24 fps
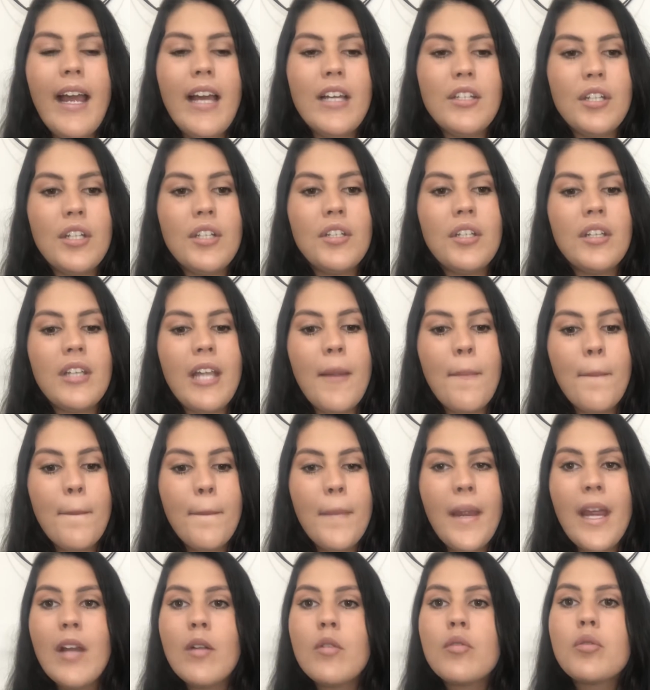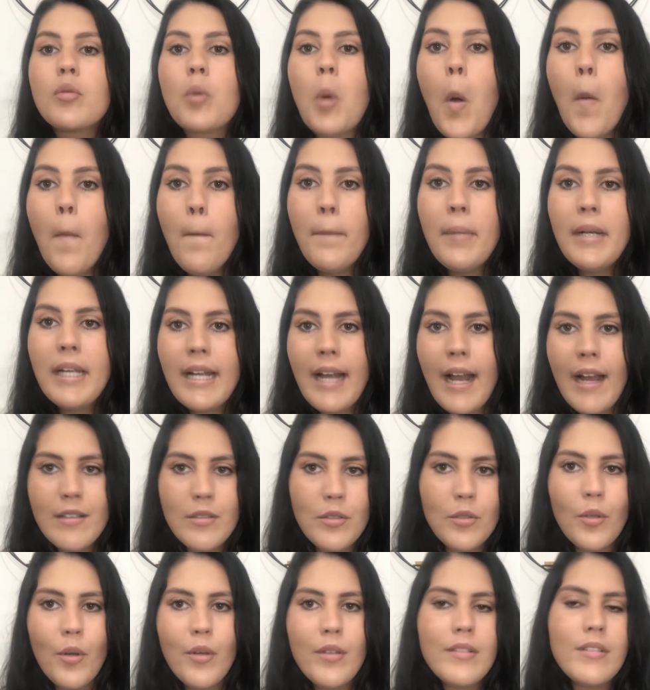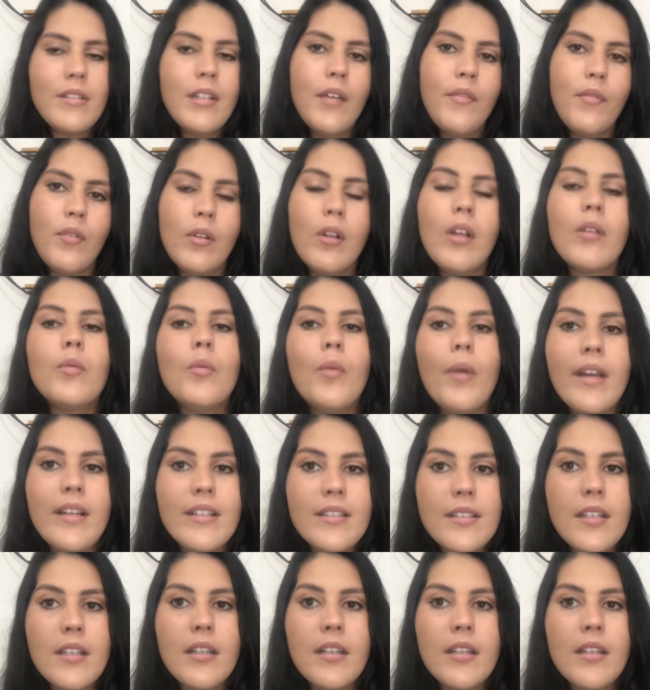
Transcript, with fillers: a gente tem menos complicações devido à doença